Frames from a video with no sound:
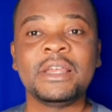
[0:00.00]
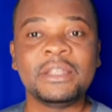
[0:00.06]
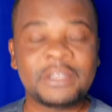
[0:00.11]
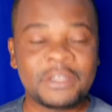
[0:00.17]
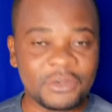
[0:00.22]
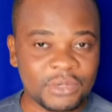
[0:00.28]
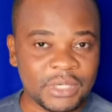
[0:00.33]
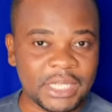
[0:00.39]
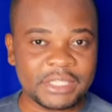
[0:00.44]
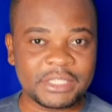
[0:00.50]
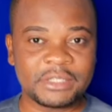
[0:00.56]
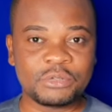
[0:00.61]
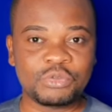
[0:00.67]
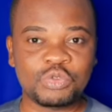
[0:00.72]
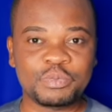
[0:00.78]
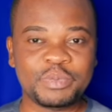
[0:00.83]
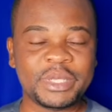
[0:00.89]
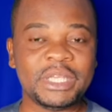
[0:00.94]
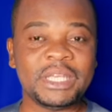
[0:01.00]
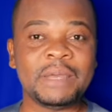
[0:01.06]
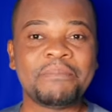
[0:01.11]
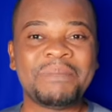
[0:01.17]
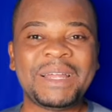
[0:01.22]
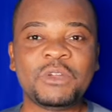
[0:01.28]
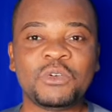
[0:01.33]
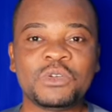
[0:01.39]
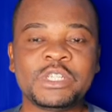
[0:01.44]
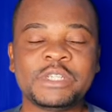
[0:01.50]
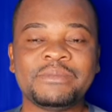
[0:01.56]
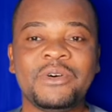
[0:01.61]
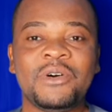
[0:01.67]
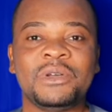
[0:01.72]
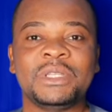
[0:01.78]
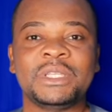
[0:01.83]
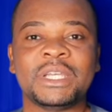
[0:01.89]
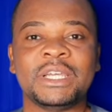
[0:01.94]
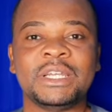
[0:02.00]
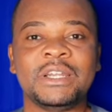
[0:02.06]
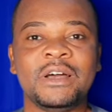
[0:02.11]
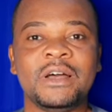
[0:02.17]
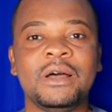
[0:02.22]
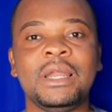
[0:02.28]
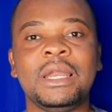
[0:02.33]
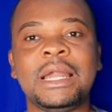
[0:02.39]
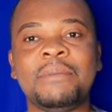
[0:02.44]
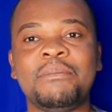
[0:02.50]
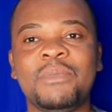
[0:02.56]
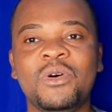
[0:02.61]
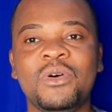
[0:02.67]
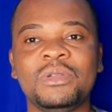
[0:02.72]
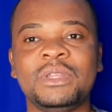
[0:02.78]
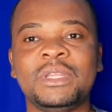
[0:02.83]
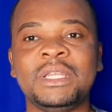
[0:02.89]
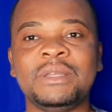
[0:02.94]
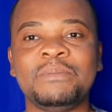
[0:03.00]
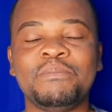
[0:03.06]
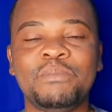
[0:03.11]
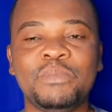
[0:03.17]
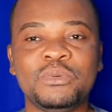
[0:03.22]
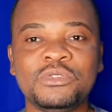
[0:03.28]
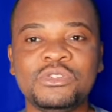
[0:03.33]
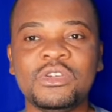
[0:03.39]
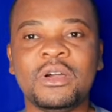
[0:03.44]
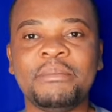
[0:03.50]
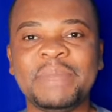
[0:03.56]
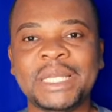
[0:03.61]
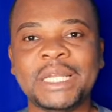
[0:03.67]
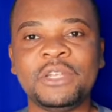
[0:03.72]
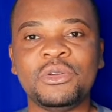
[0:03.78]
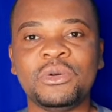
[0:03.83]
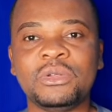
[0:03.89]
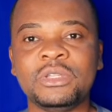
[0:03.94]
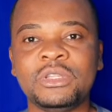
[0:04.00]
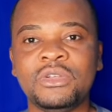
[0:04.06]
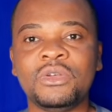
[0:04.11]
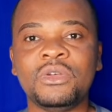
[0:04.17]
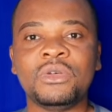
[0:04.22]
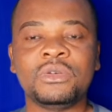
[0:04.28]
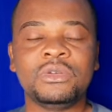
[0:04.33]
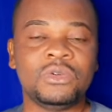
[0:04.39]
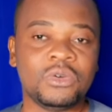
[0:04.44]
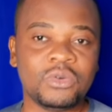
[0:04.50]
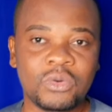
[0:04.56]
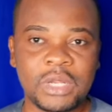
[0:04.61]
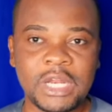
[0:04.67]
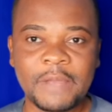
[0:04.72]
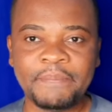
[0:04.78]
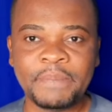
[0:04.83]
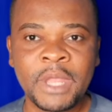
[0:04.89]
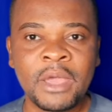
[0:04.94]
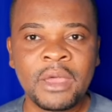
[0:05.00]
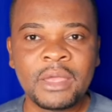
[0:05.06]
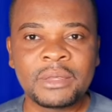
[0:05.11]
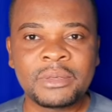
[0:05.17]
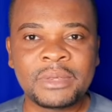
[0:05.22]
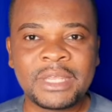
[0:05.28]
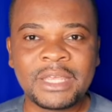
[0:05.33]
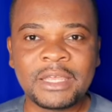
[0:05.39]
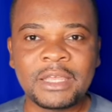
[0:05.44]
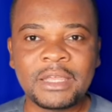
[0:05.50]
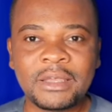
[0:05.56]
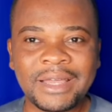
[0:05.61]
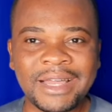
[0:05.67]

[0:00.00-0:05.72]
dans l'est du pays et malheureusement entraînant la mort de plusieurs millions de Congolais. Des